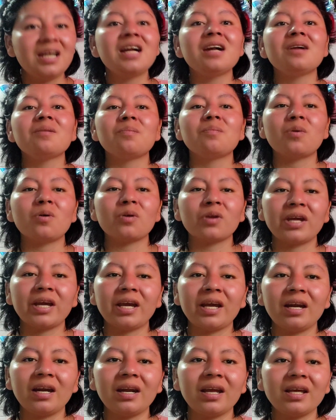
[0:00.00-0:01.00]
Porque
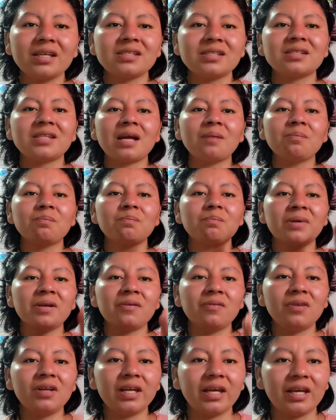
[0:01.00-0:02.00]
él es tan
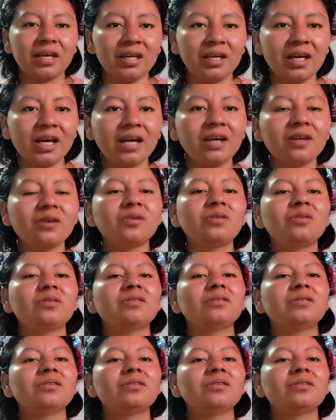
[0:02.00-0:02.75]
privilegiado